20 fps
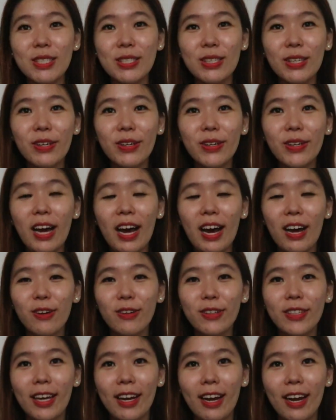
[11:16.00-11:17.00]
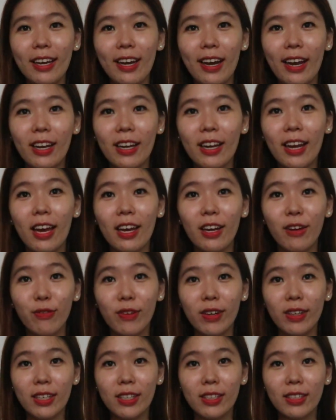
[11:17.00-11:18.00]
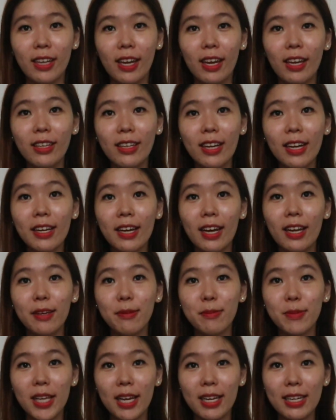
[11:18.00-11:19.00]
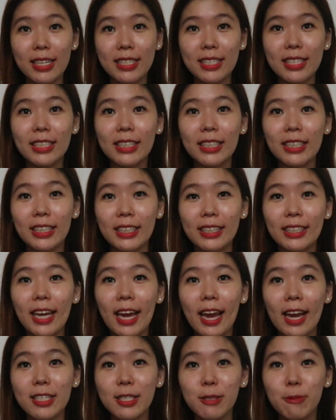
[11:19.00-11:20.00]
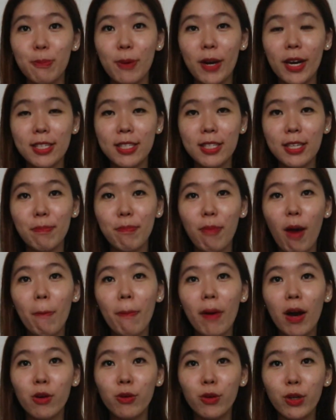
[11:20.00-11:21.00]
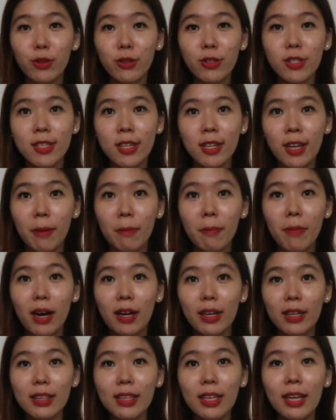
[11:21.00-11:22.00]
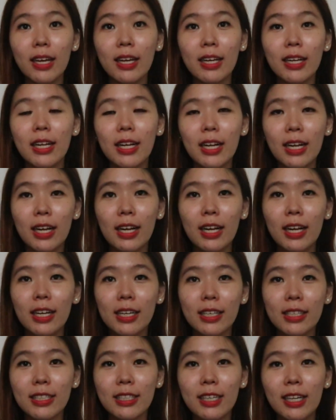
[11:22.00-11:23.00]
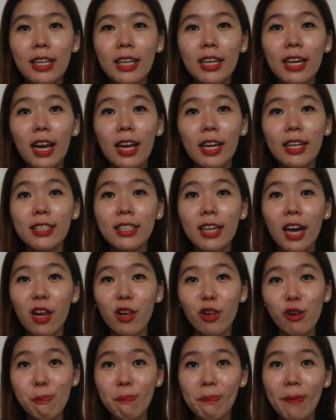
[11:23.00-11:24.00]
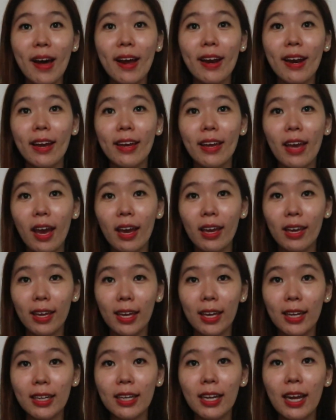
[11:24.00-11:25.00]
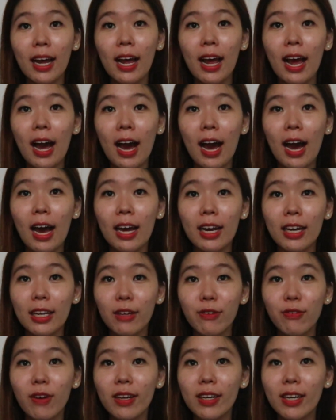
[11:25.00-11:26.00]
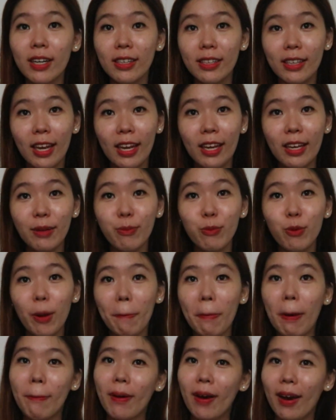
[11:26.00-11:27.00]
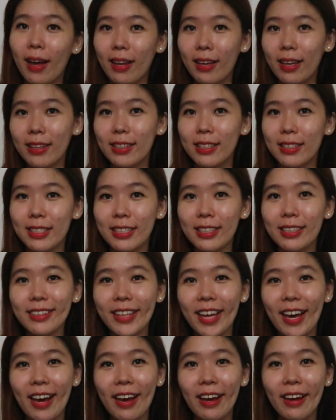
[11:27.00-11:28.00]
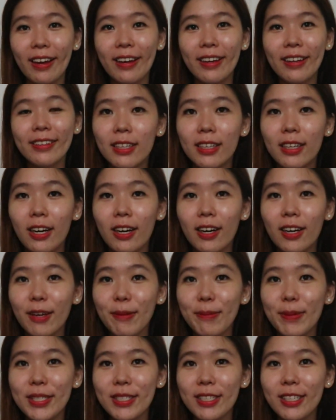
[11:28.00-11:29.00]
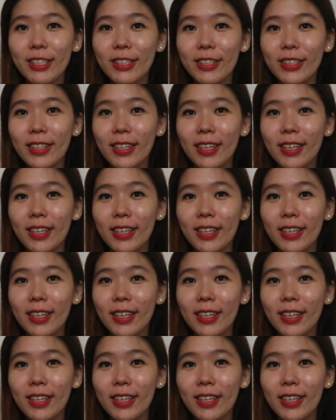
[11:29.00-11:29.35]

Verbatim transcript: you, aku udah rayain Harry Potter Day dan kalian bisa lihat sendiri ekspresi papaku itu seneng banget. Jadi kalian jangan lupa rayain hari Father Day buat papa kalian tercinta. Oke, okay,